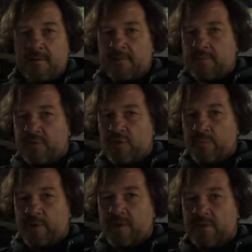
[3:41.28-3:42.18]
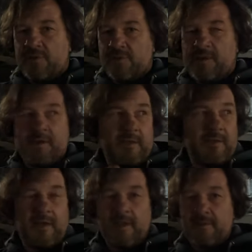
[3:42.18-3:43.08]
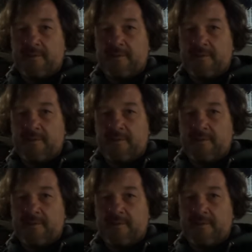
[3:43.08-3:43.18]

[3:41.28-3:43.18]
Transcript: причем пограничники их отдали,